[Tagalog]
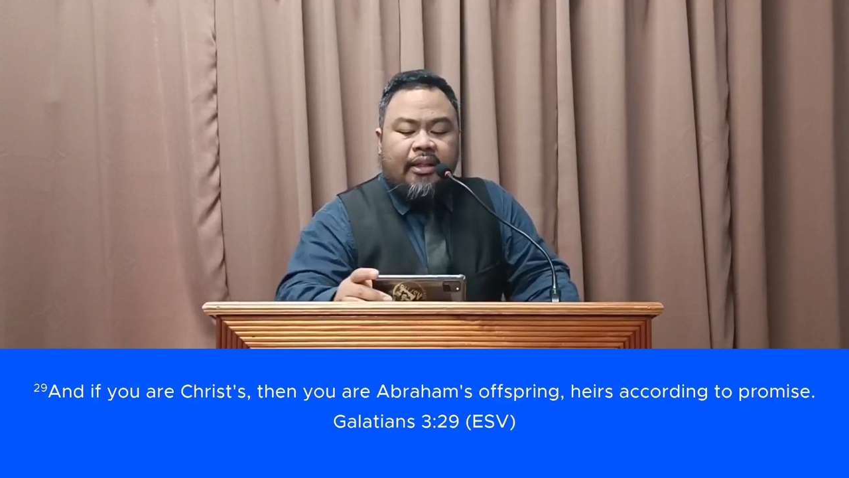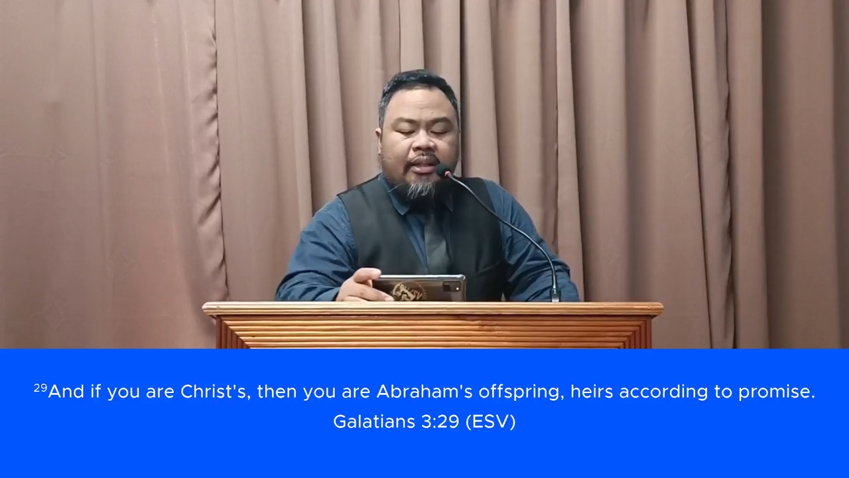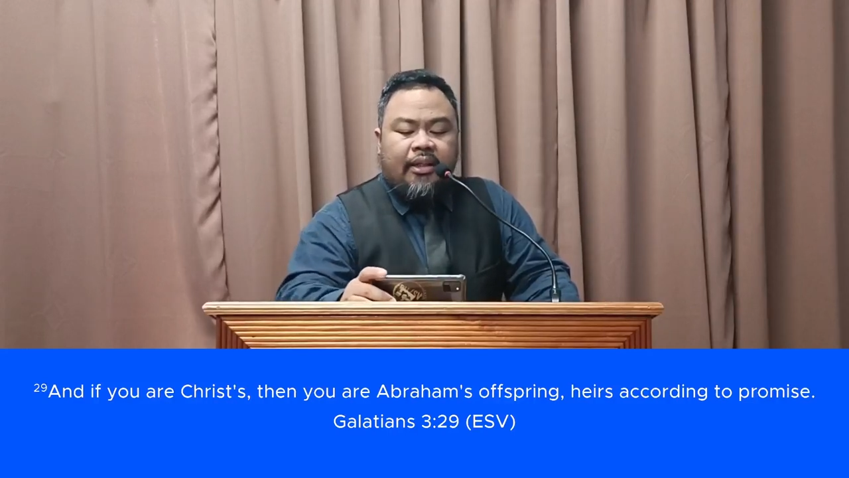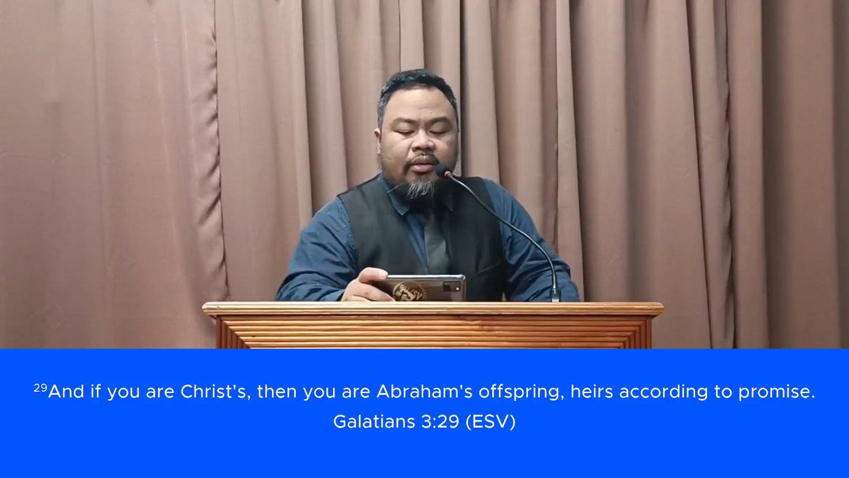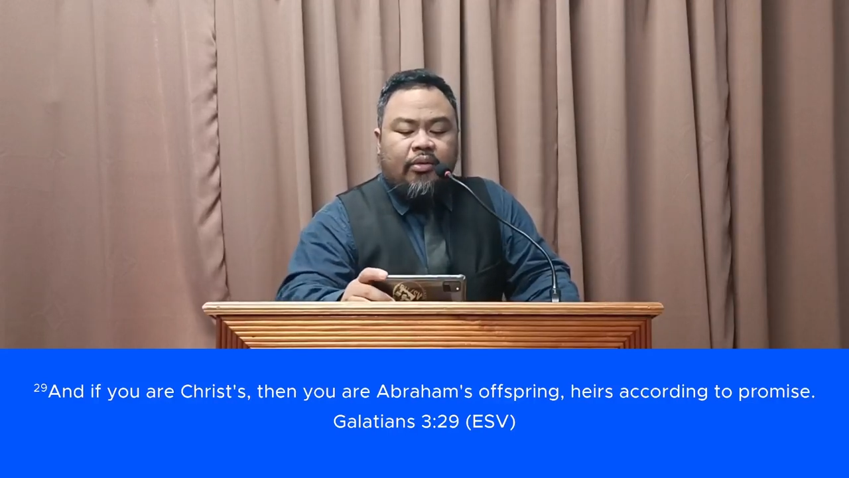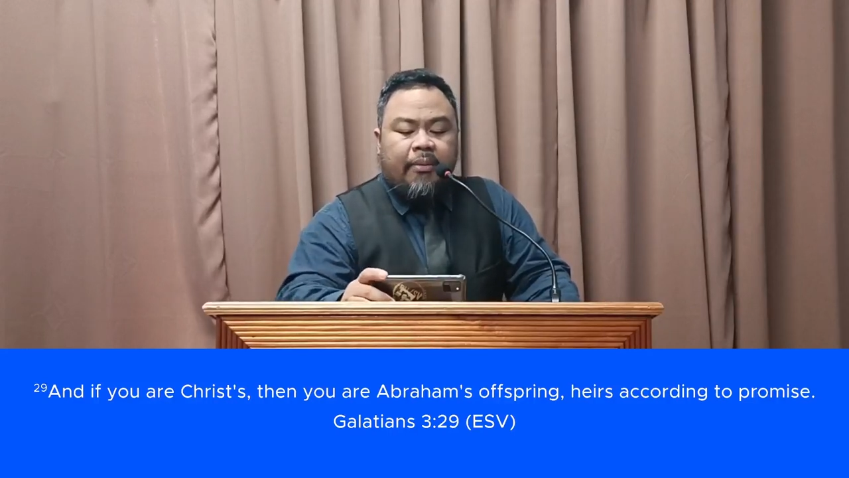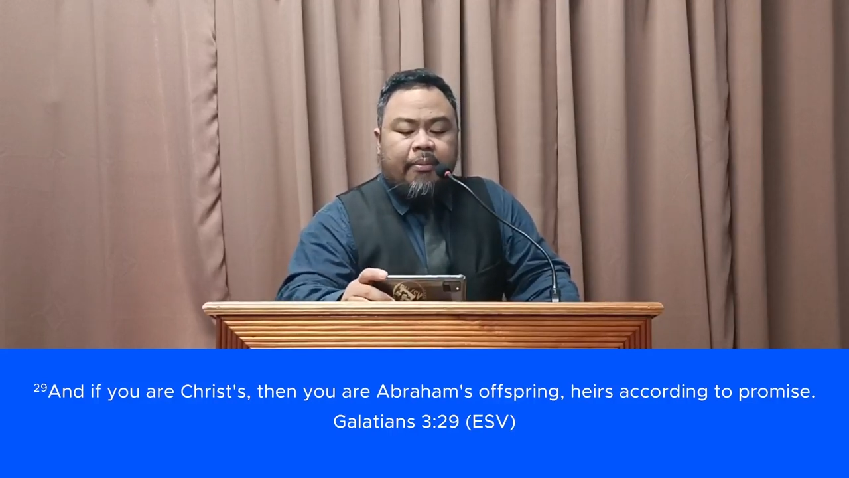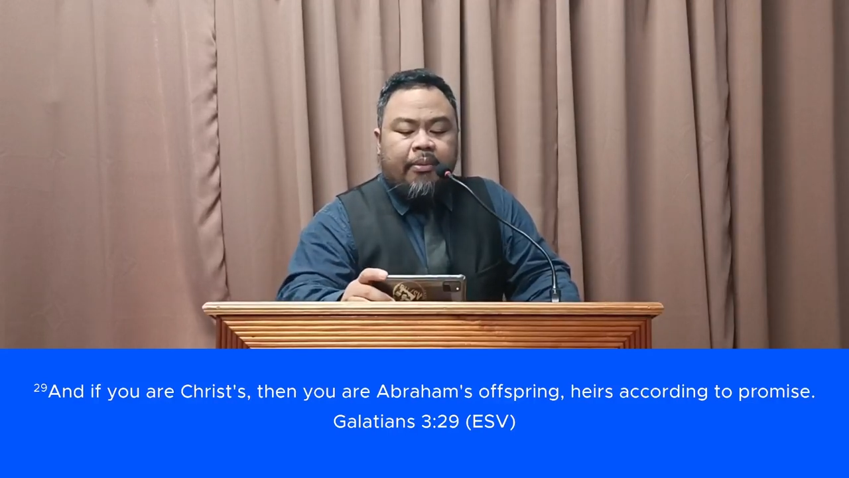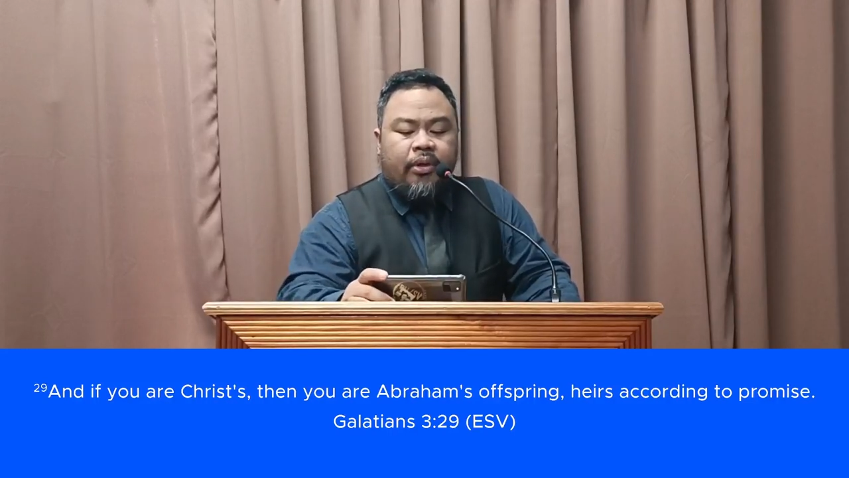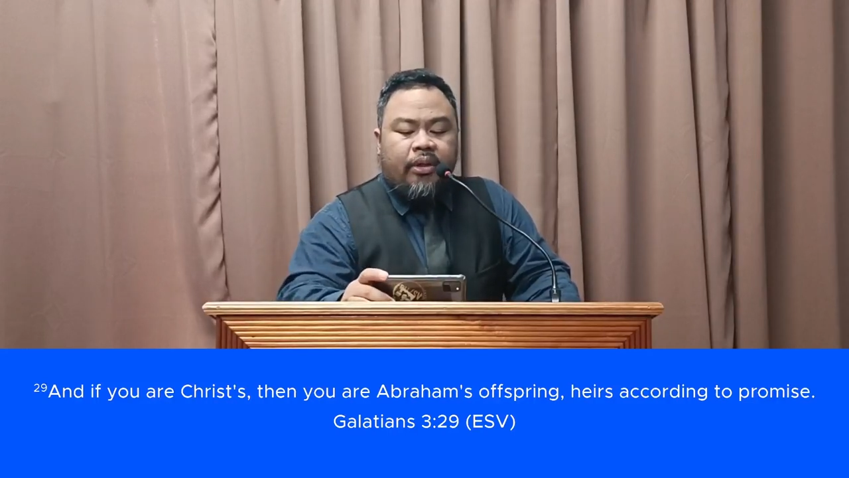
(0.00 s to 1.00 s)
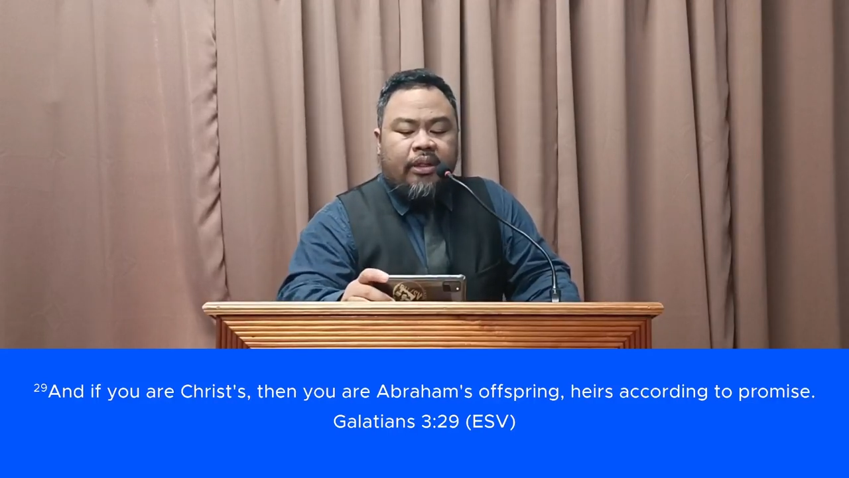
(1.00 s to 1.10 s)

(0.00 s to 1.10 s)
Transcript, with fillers: itong kabutihan